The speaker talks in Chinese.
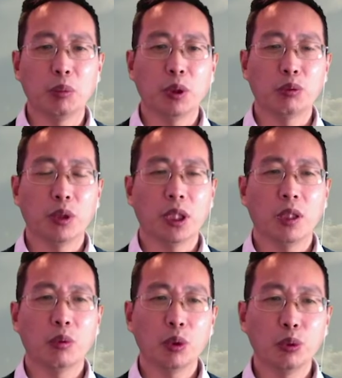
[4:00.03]
剥削。
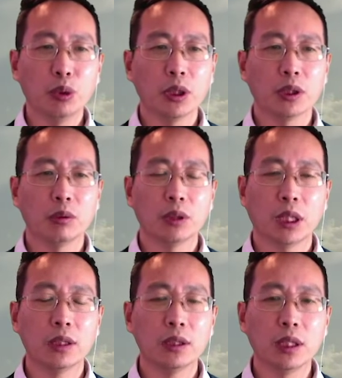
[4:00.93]
过去的时候
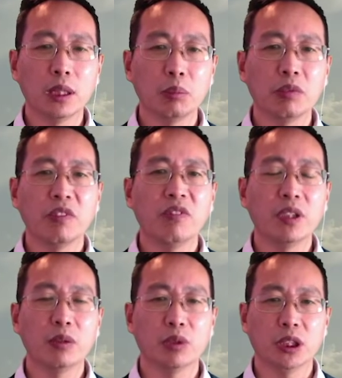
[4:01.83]
呢，这一部分
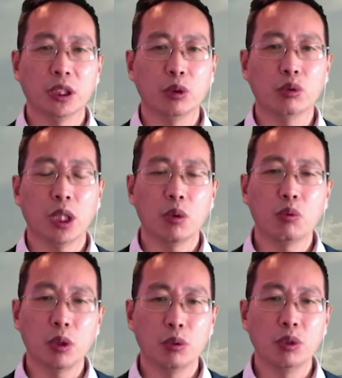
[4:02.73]
费用是谁出的？
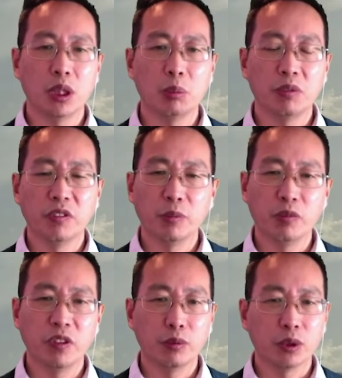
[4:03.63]
过去这部分
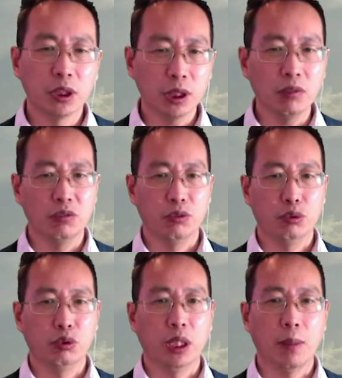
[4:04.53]
费用是政府
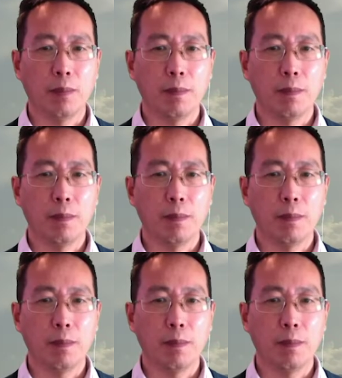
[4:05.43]
出的。